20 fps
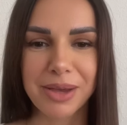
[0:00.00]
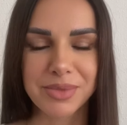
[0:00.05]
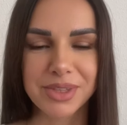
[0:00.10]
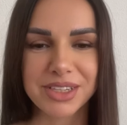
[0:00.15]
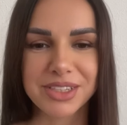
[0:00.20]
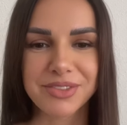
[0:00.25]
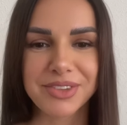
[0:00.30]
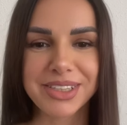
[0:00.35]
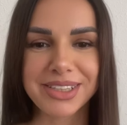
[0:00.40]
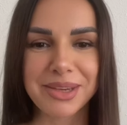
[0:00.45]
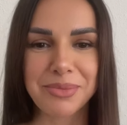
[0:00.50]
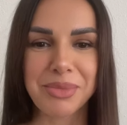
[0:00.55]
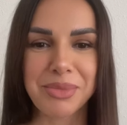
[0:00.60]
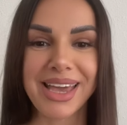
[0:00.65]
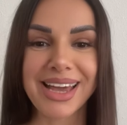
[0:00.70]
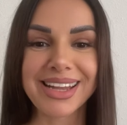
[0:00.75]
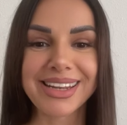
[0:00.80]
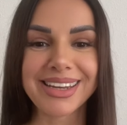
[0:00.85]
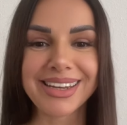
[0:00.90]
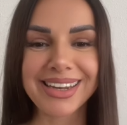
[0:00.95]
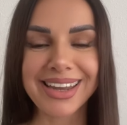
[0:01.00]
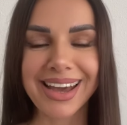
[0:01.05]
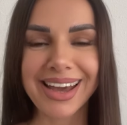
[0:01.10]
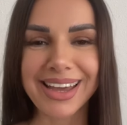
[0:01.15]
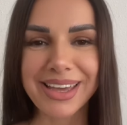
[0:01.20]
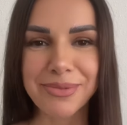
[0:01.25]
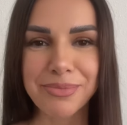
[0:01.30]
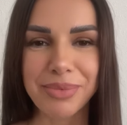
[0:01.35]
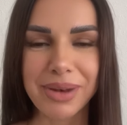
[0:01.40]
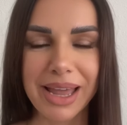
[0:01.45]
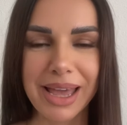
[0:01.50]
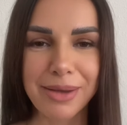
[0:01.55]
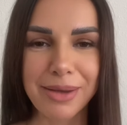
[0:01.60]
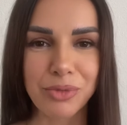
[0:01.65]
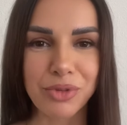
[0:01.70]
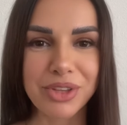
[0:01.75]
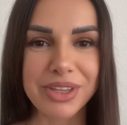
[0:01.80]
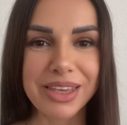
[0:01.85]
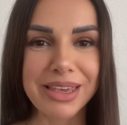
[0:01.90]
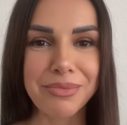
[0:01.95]
dass wir dem Herrn nahe bleiben
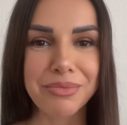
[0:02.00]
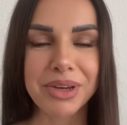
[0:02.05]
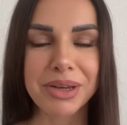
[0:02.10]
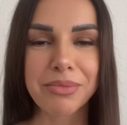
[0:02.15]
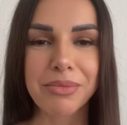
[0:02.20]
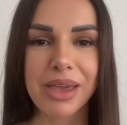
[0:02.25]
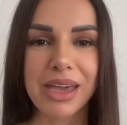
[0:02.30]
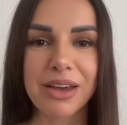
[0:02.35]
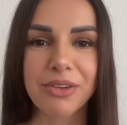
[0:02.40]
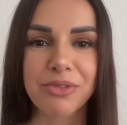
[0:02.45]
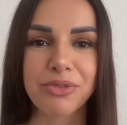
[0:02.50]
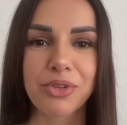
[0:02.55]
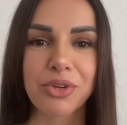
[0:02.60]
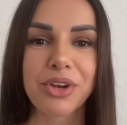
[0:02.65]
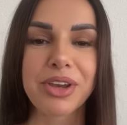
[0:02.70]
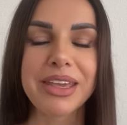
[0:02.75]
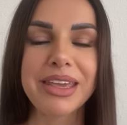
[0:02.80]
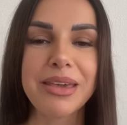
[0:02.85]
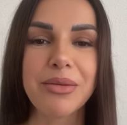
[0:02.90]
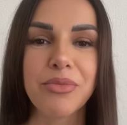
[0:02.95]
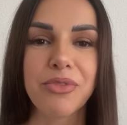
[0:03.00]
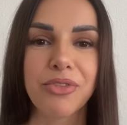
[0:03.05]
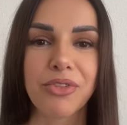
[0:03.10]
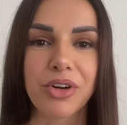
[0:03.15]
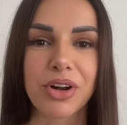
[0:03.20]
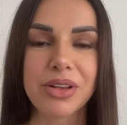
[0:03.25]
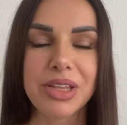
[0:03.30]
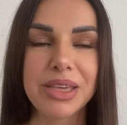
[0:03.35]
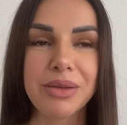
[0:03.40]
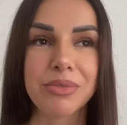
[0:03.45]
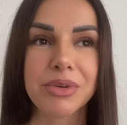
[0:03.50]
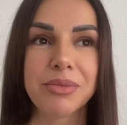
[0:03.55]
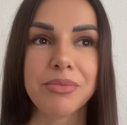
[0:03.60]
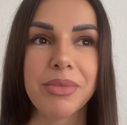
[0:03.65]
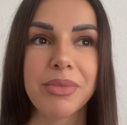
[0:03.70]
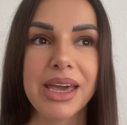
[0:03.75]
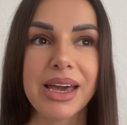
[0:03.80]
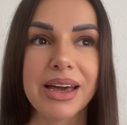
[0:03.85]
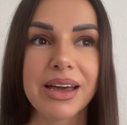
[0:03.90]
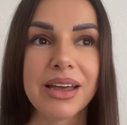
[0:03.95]
und immer mehr von ihm wollen, immer
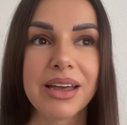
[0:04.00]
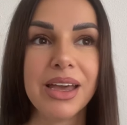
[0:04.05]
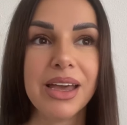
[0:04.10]
mehr